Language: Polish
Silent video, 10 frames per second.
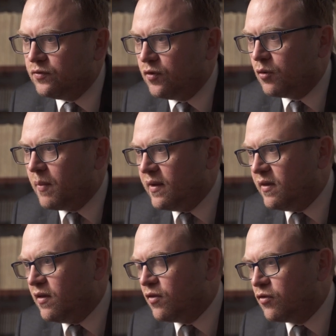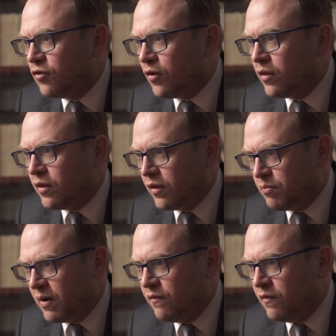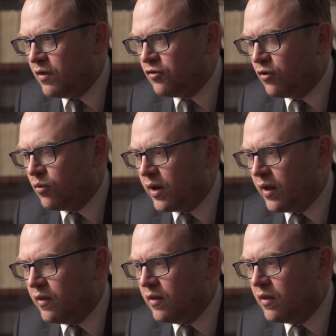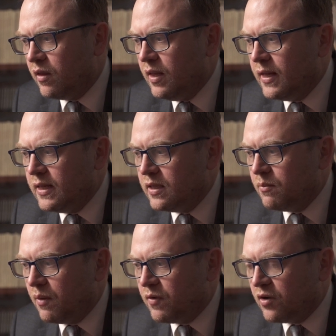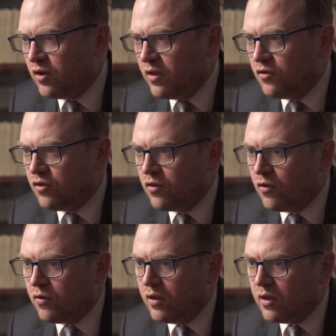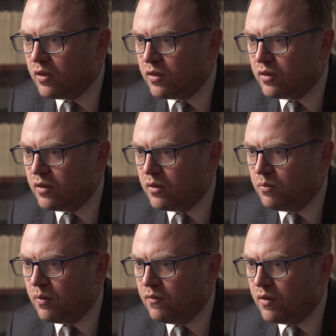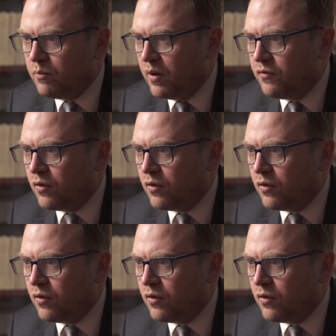formalnie nie dotyczących spraw wewnętrznych Ukrainy, no mam wrażenie, że to jest y, pewien blef